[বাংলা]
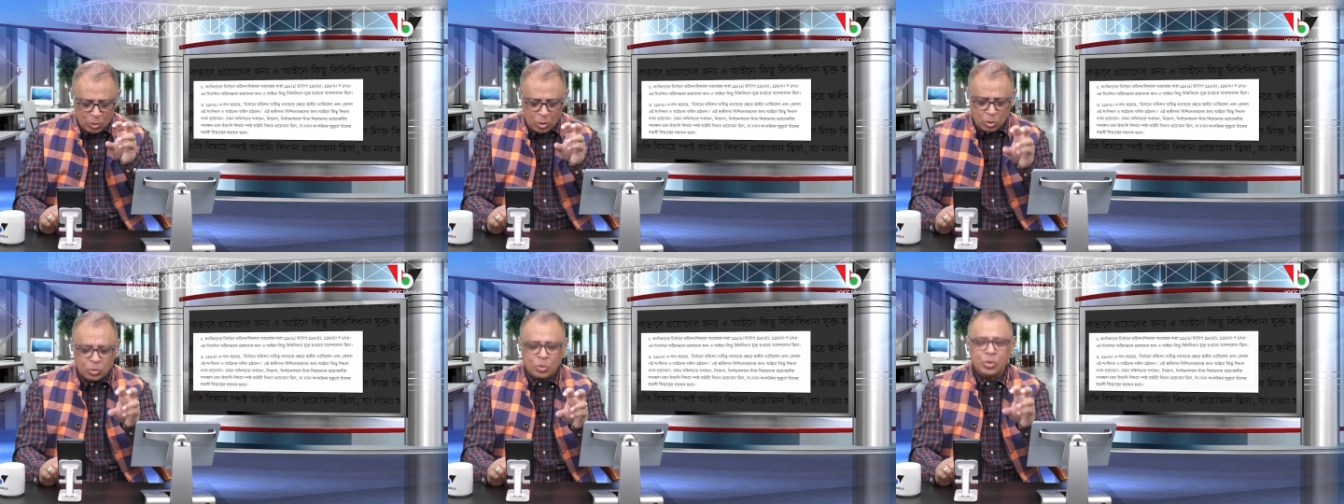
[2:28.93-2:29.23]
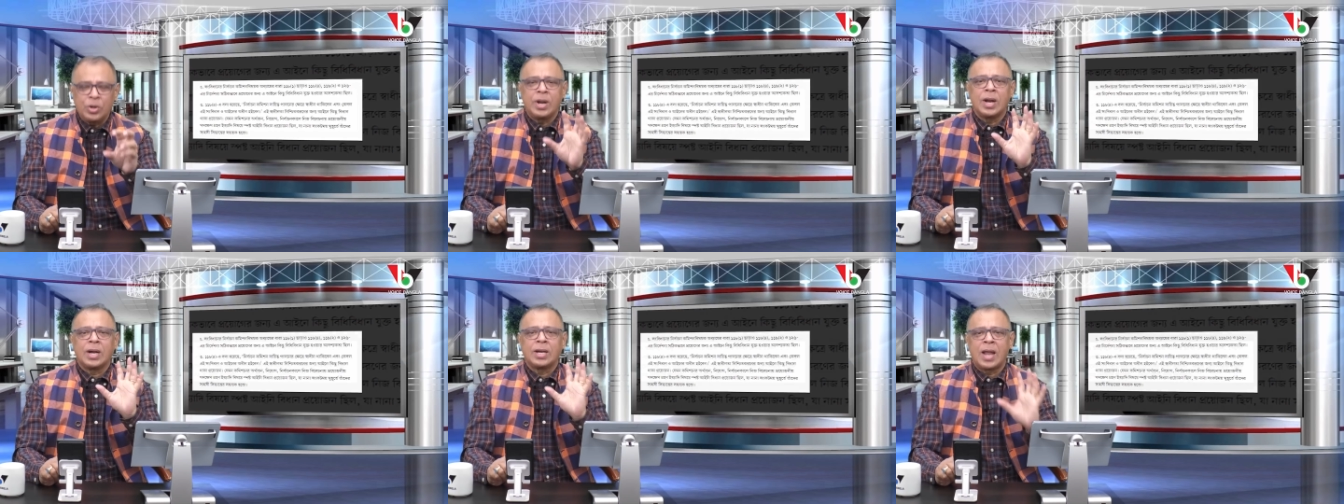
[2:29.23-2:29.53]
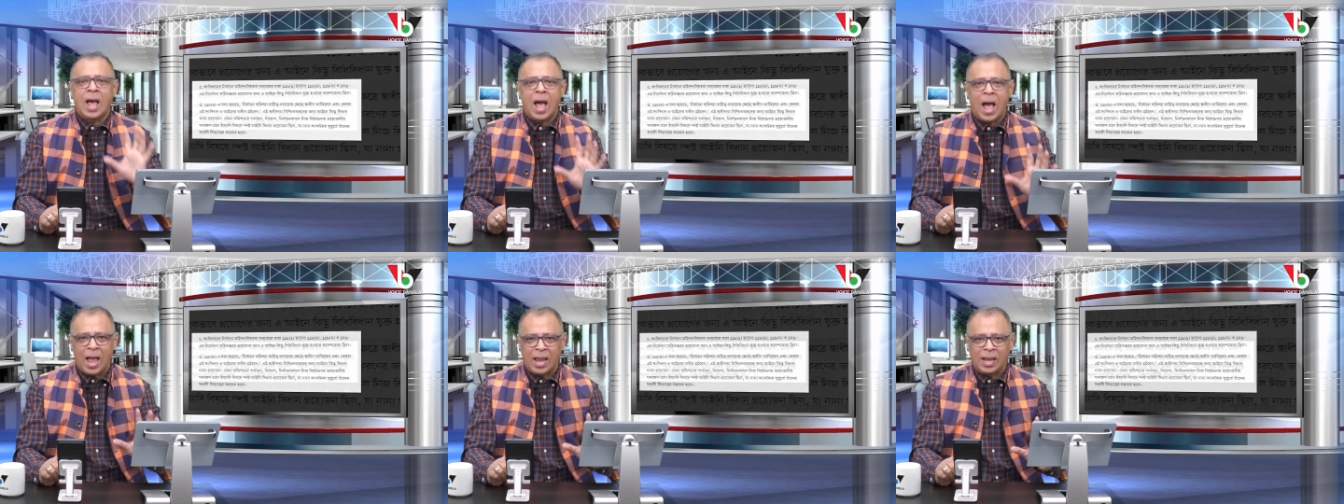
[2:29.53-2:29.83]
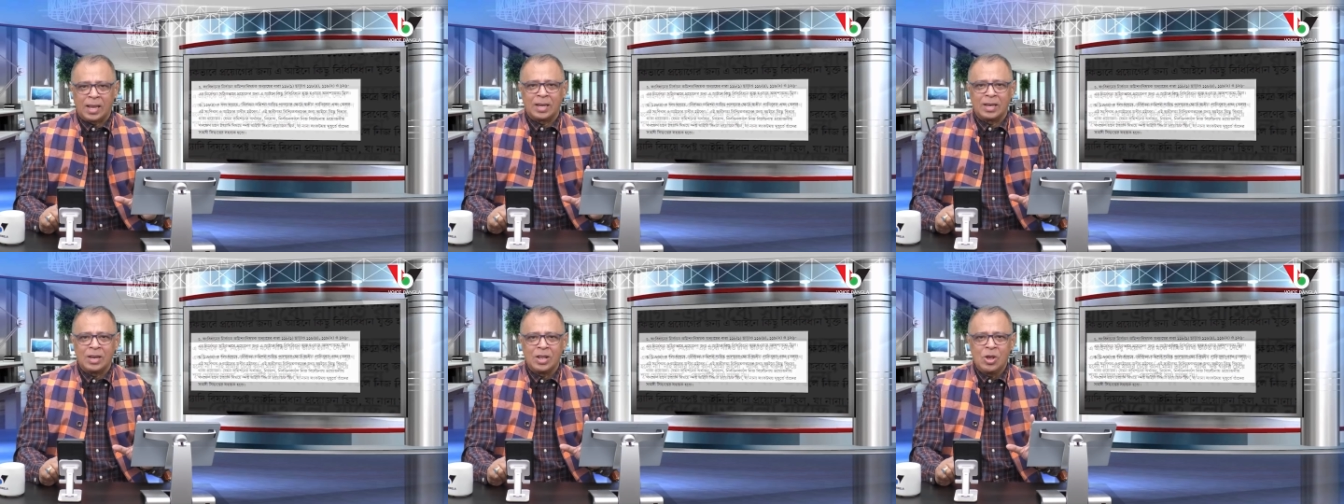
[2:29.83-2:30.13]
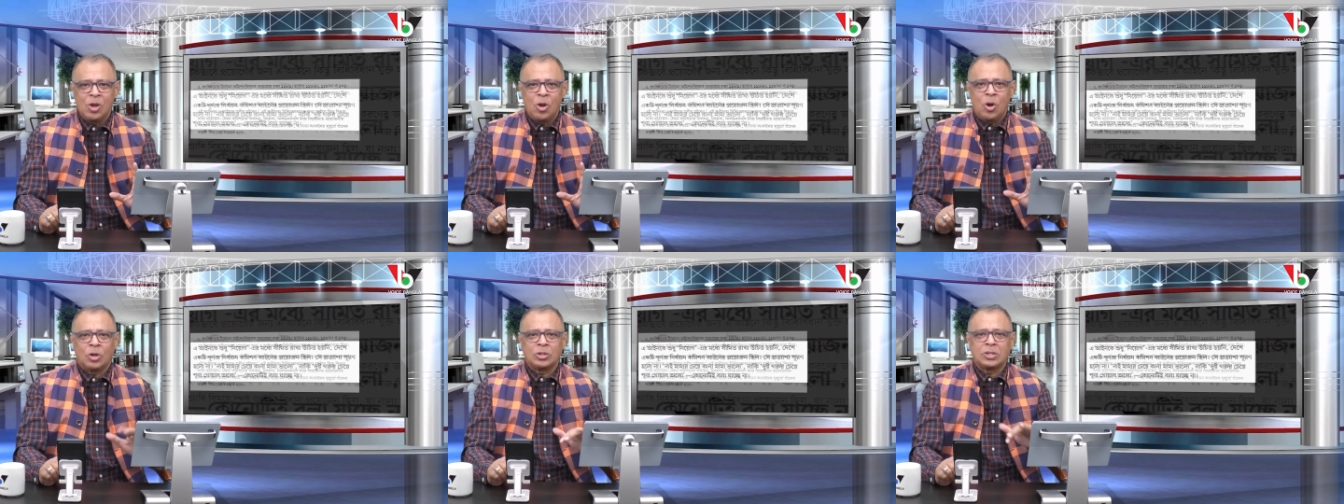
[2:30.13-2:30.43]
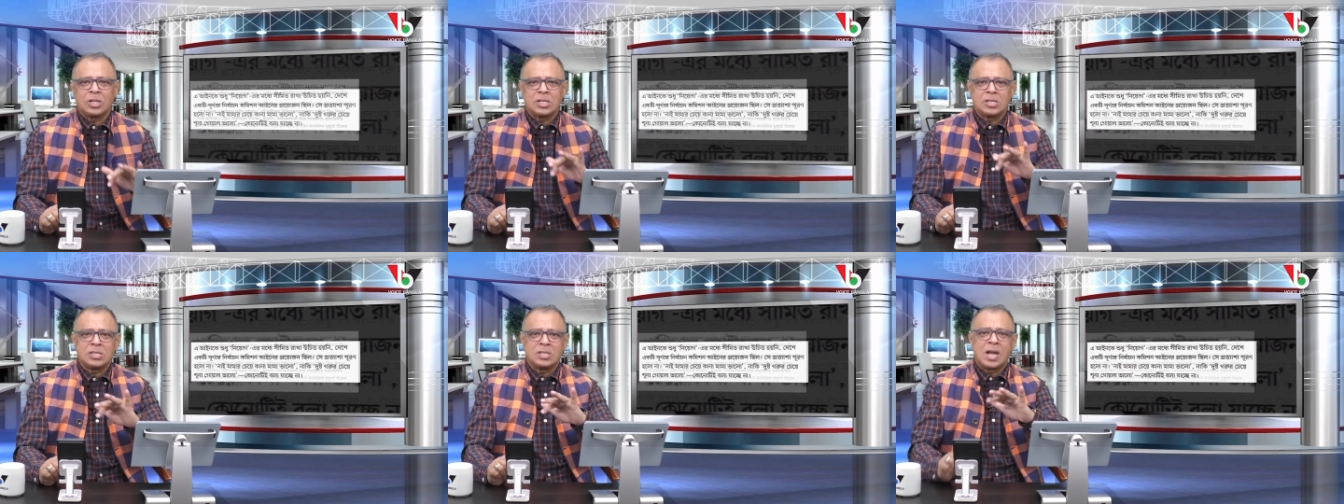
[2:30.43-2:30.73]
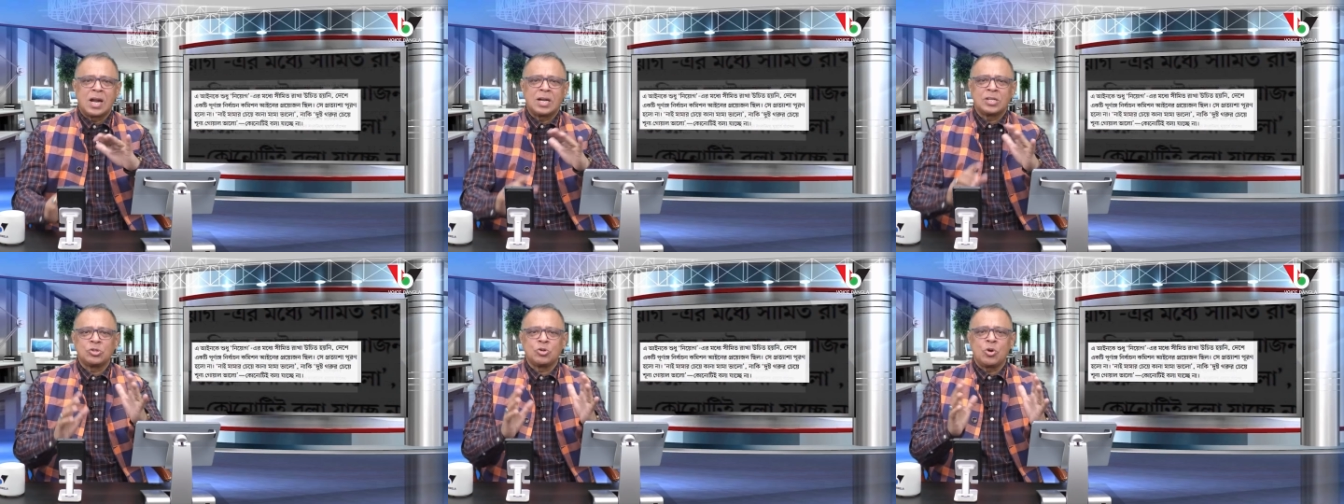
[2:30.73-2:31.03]
গঠনের একটা আইন অর্থাৎ
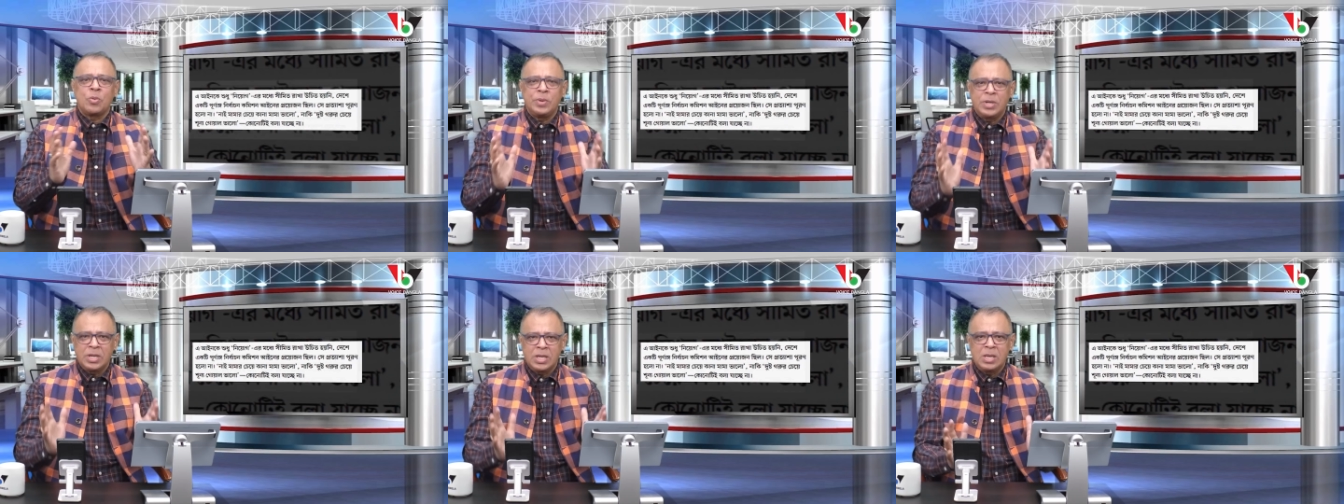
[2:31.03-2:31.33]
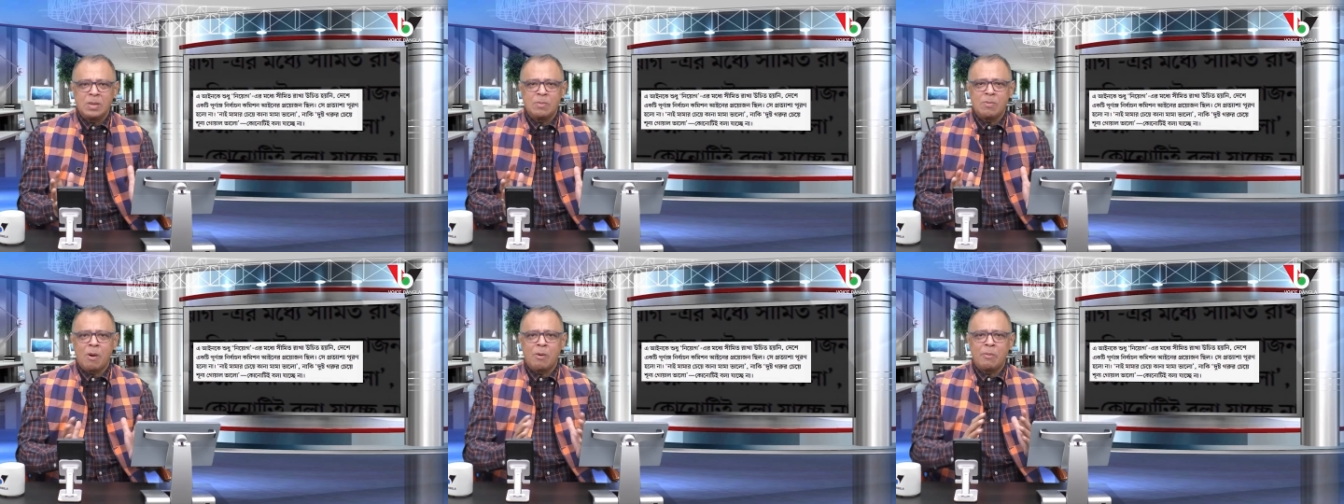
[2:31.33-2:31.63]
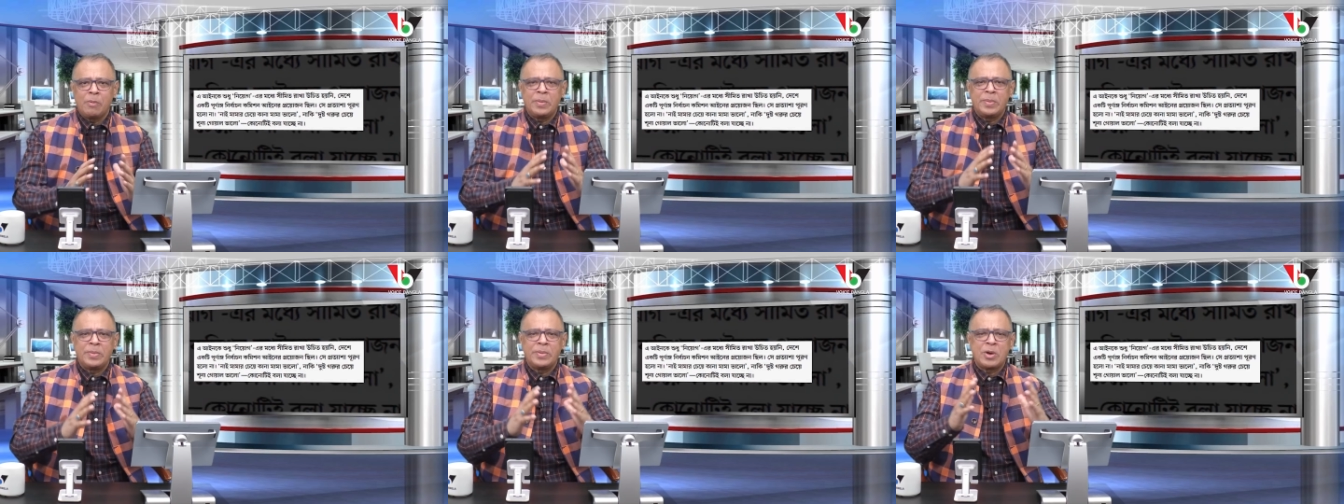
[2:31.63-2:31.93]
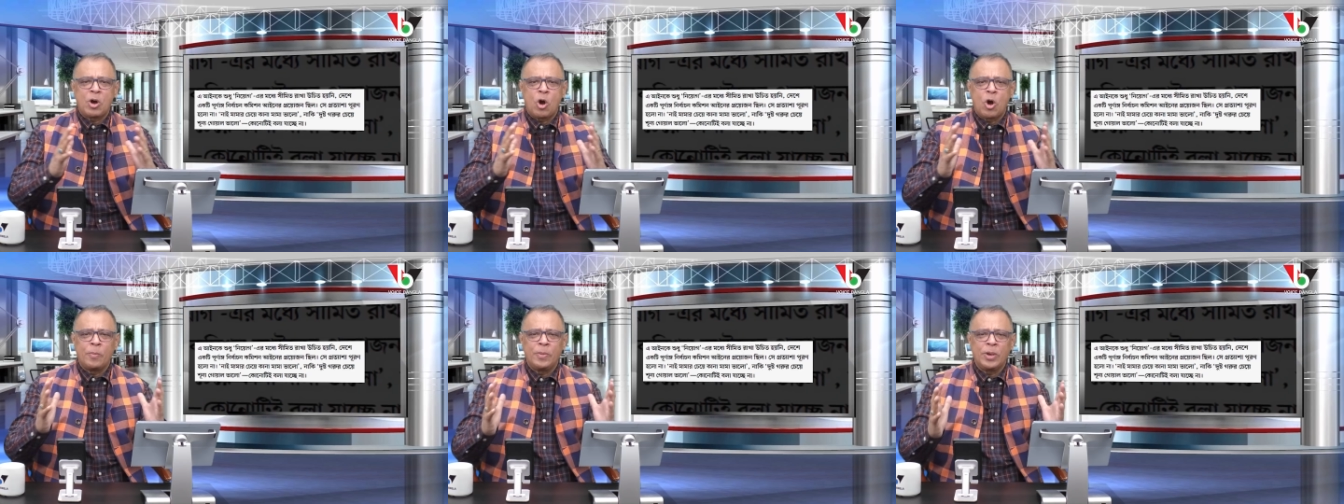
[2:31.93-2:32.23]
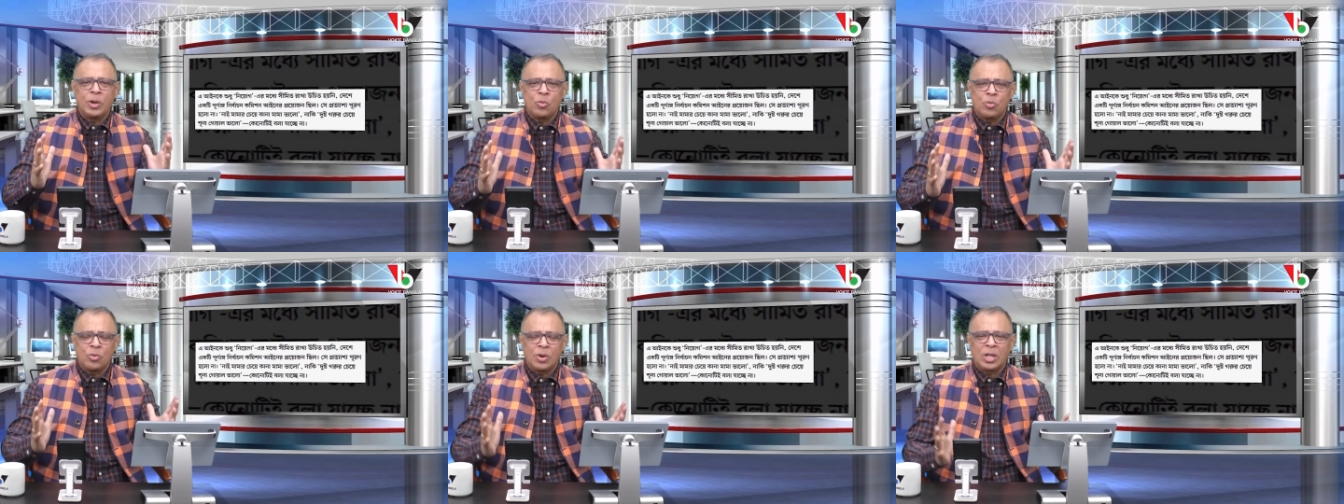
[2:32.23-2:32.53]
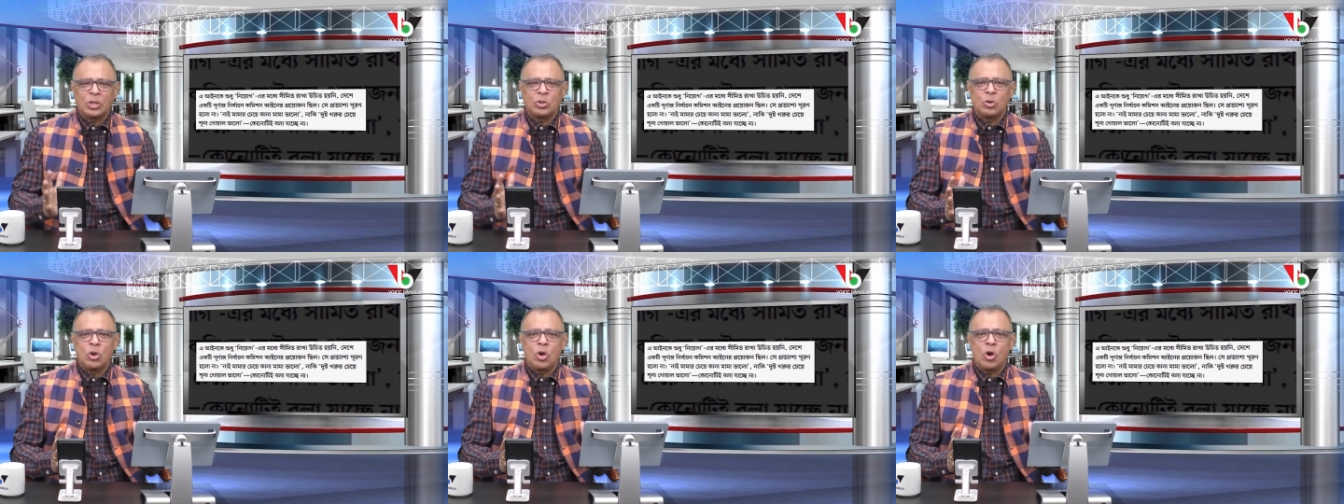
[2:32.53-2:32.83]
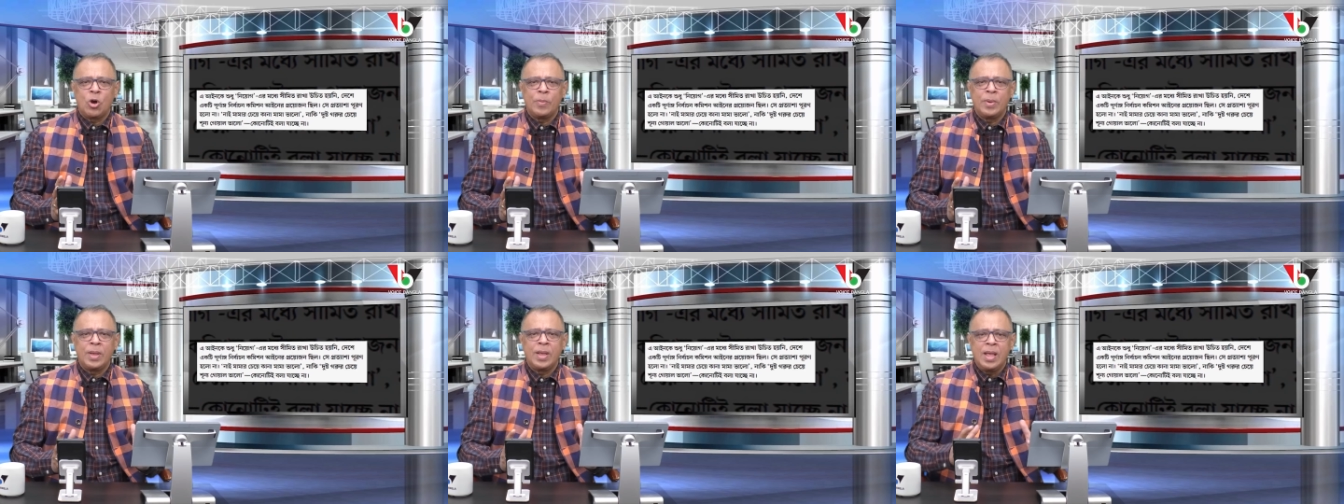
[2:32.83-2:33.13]
সার্চ কমিটি কীভাবে হবে কোন আদলে
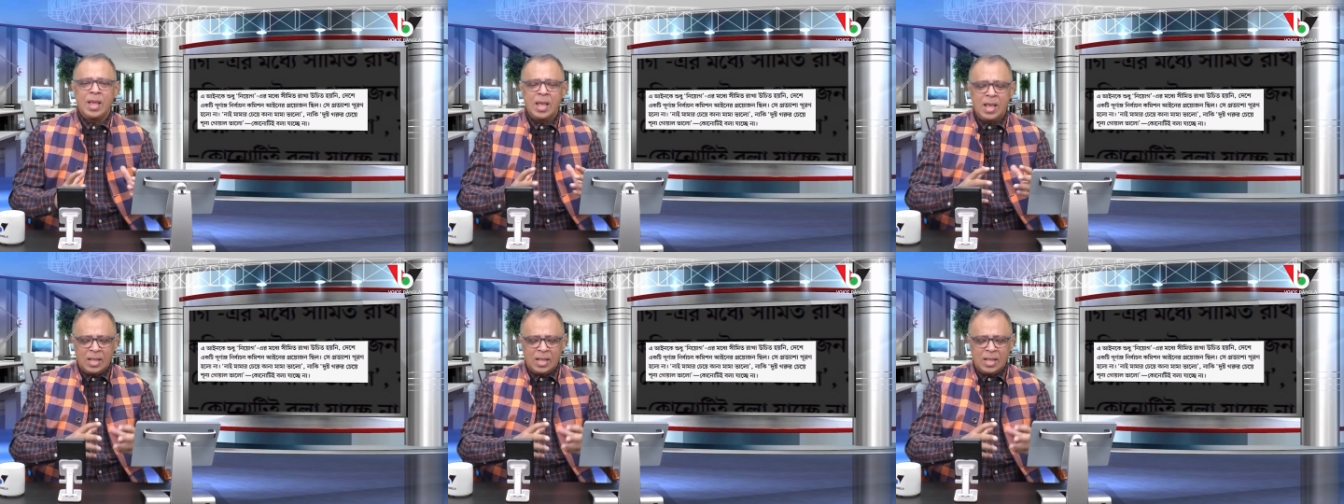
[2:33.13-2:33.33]
হবে